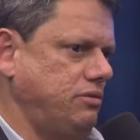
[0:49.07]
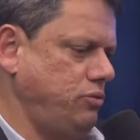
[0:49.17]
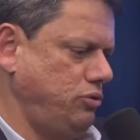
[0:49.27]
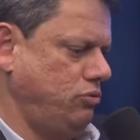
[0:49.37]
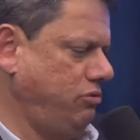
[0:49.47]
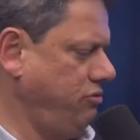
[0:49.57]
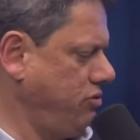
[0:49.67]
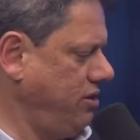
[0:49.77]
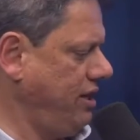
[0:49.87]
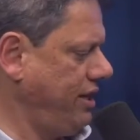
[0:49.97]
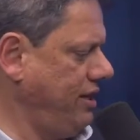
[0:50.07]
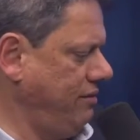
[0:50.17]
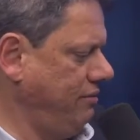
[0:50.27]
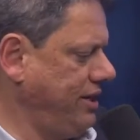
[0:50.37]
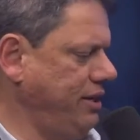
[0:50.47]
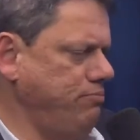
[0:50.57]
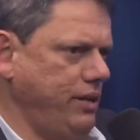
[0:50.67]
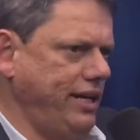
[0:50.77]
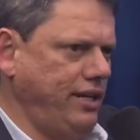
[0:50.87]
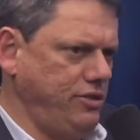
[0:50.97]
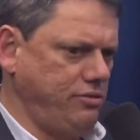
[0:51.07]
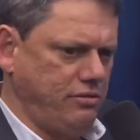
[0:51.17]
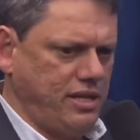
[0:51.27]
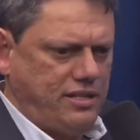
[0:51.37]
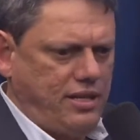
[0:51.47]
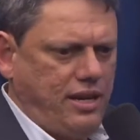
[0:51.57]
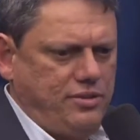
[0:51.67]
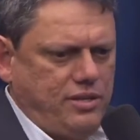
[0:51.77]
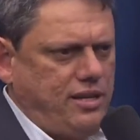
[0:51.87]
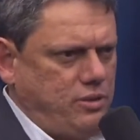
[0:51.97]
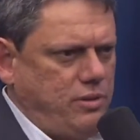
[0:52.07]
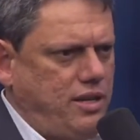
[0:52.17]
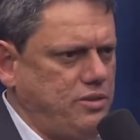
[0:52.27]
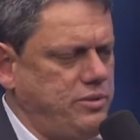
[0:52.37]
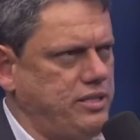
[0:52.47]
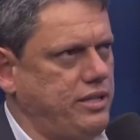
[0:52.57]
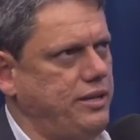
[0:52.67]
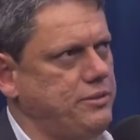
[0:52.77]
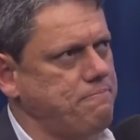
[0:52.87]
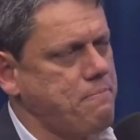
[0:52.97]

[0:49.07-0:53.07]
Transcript: Então, isso tudo funciona naquela, naquele prédio da sede lá dos Planados Ministérios.